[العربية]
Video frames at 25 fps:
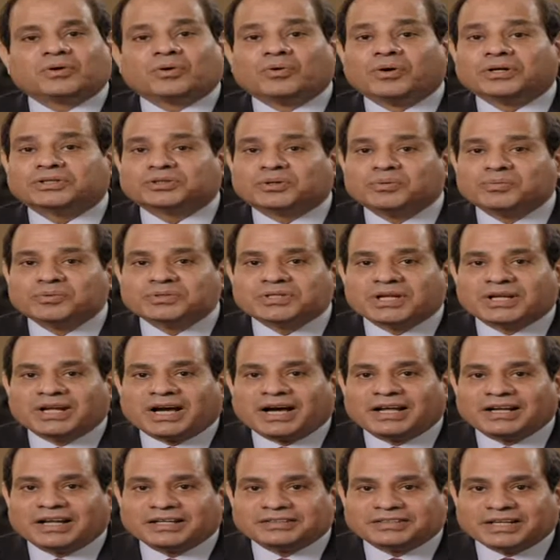قواتكم
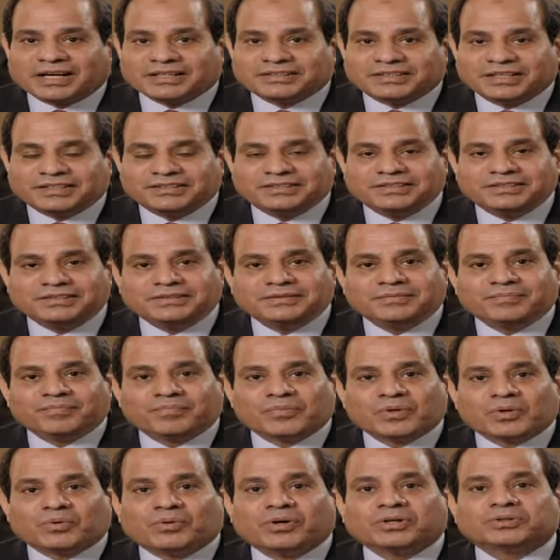المسلحه لا تعتدي
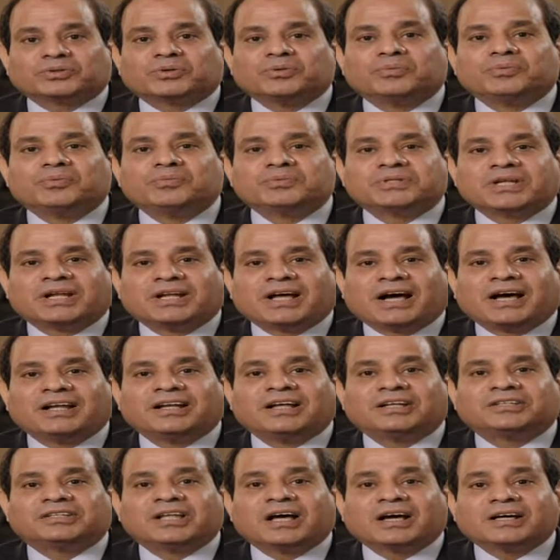قواتكم
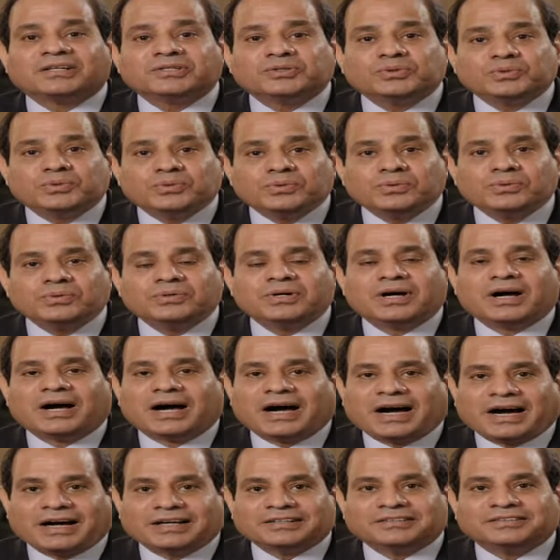المسلحة لا تغزو
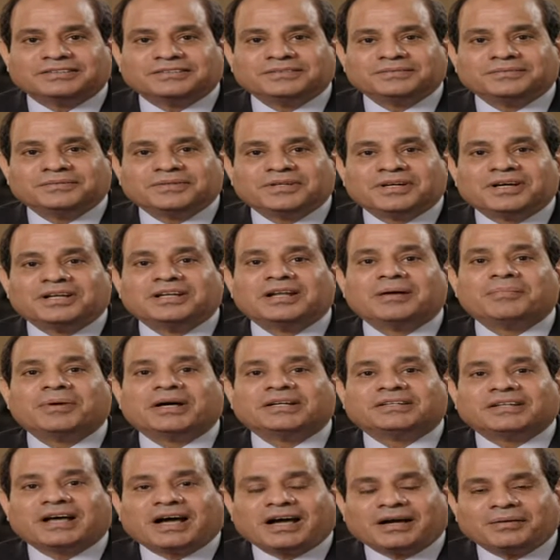أحد
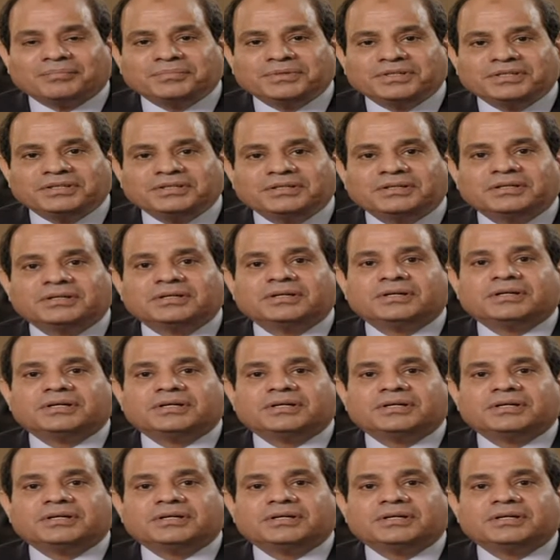إنما تحمي